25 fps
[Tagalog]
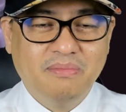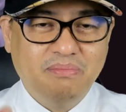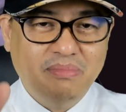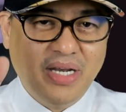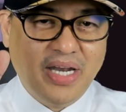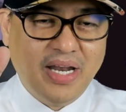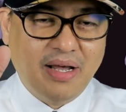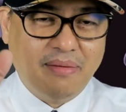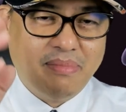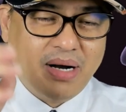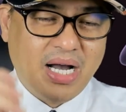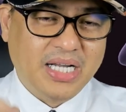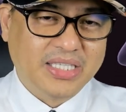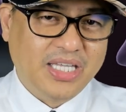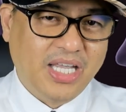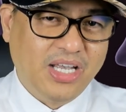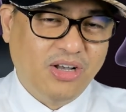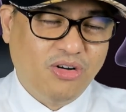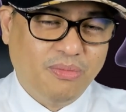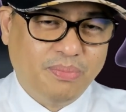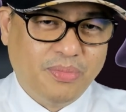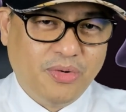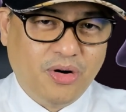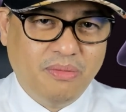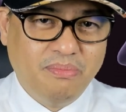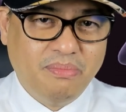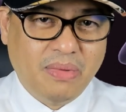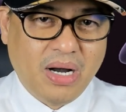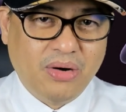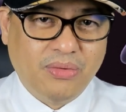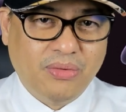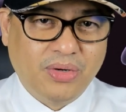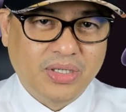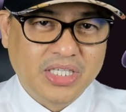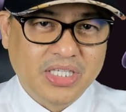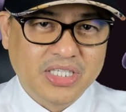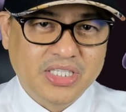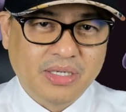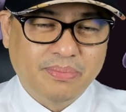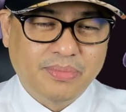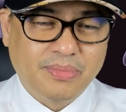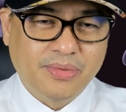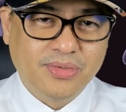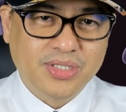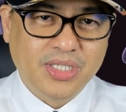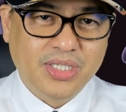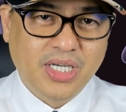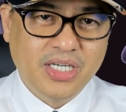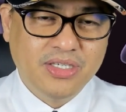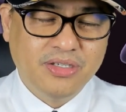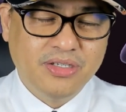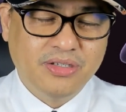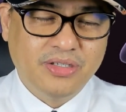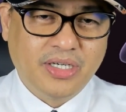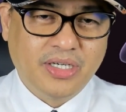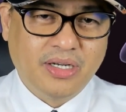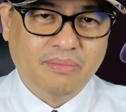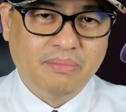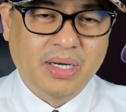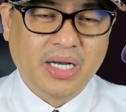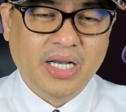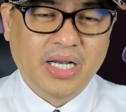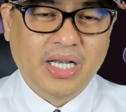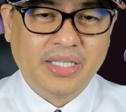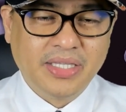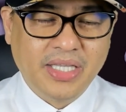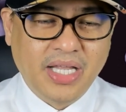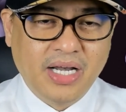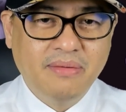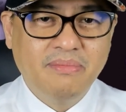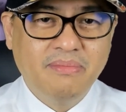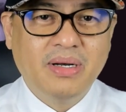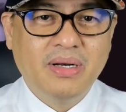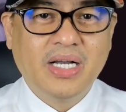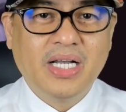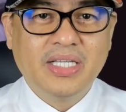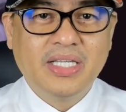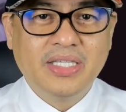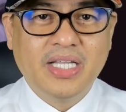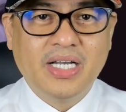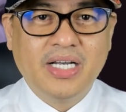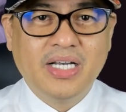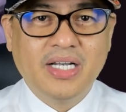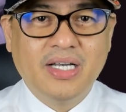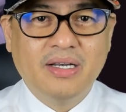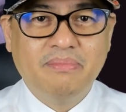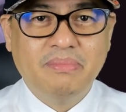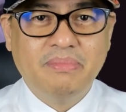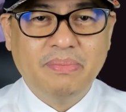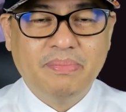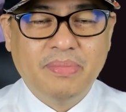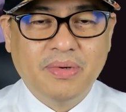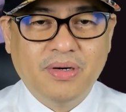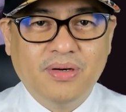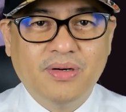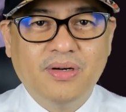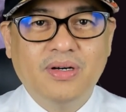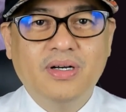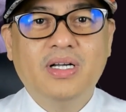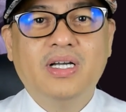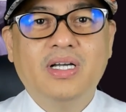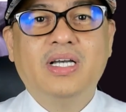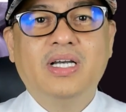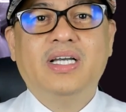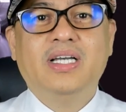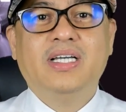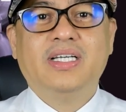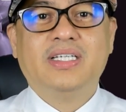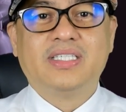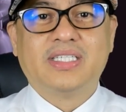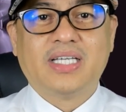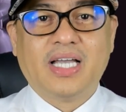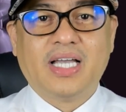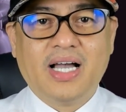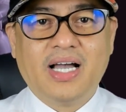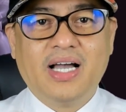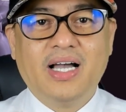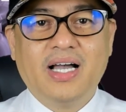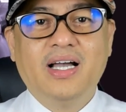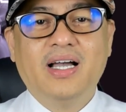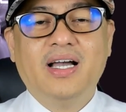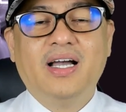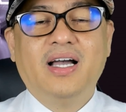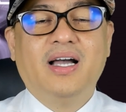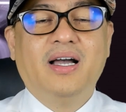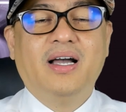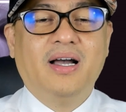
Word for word: Binabati ko po ang bawat isa po sa inyo ng magandang magandang gabi po sa